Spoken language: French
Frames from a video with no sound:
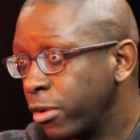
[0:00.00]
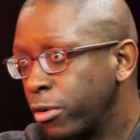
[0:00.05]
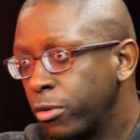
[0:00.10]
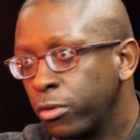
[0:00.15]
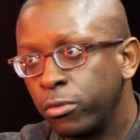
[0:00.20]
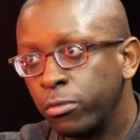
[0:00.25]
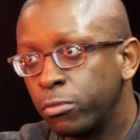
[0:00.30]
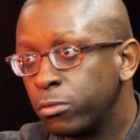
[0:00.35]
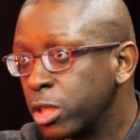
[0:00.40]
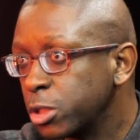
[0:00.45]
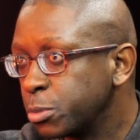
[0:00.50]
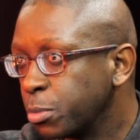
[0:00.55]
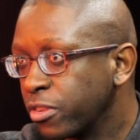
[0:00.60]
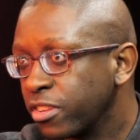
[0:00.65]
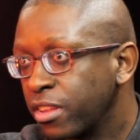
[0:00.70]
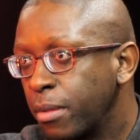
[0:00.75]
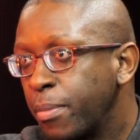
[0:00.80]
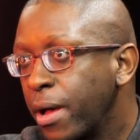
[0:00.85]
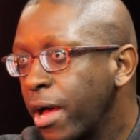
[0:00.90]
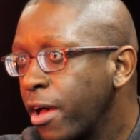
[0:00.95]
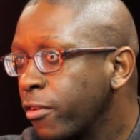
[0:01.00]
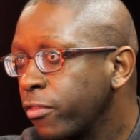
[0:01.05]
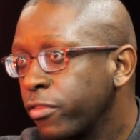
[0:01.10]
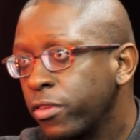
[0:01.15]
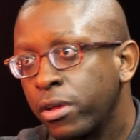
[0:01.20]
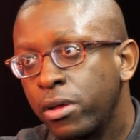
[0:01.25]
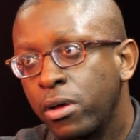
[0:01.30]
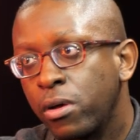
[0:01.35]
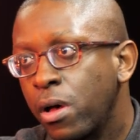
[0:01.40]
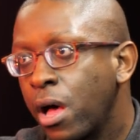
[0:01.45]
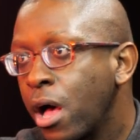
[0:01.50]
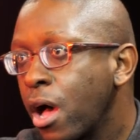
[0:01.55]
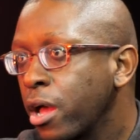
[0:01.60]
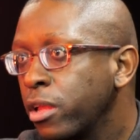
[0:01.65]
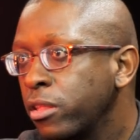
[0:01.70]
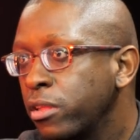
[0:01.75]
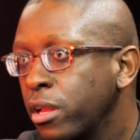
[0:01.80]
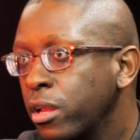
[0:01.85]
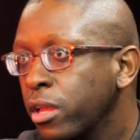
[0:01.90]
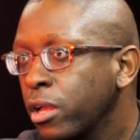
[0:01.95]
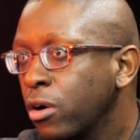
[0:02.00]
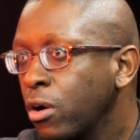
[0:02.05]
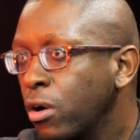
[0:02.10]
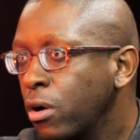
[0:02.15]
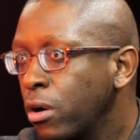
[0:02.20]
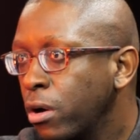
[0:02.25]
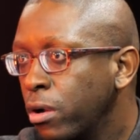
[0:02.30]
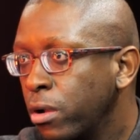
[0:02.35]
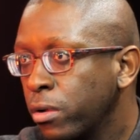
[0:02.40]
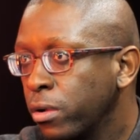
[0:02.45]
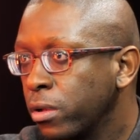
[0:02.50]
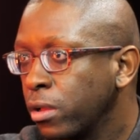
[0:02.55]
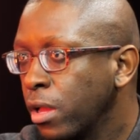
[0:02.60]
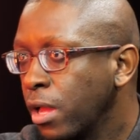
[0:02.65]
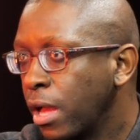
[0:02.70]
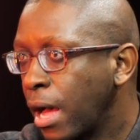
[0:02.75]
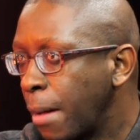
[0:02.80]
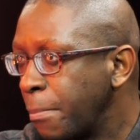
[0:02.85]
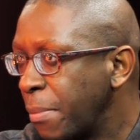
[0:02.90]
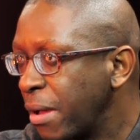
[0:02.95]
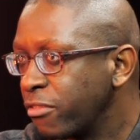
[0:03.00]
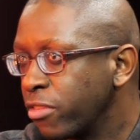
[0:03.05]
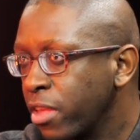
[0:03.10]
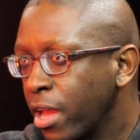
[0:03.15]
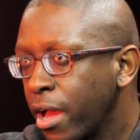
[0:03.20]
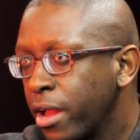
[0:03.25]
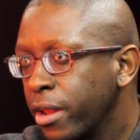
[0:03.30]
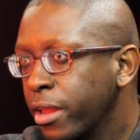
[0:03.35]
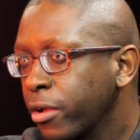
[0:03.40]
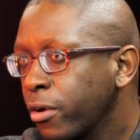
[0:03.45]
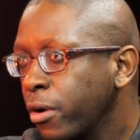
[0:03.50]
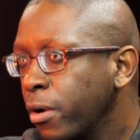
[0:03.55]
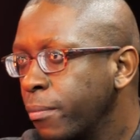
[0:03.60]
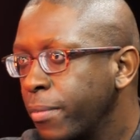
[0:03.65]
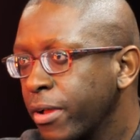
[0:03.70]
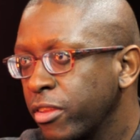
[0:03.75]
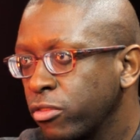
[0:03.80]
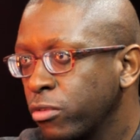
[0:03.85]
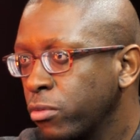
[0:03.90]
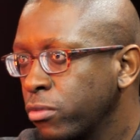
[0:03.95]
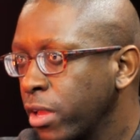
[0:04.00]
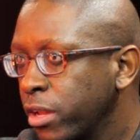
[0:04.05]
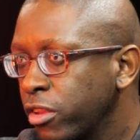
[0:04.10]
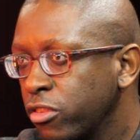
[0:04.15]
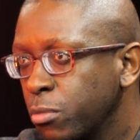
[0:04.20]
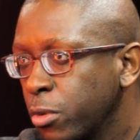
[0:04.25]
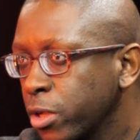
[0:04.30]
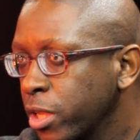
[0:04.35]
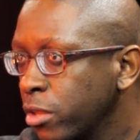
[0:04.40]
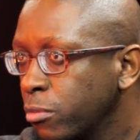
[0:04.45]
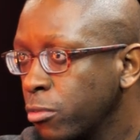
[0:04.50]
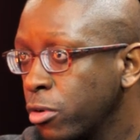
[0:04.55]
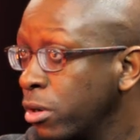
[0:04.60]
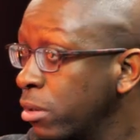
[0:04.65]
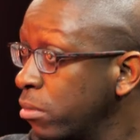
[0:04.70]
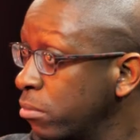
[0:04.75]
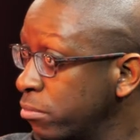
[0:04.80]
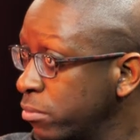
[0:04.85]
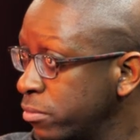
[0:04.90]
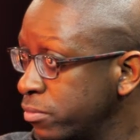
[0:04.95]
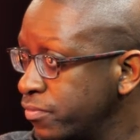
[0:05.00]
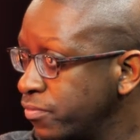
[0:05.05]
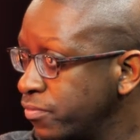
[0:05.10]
enfin, moi, je pensais pas à faire arrêter l'école, euh, à pas venir à l'école parce qu'on allait se moquer de moi.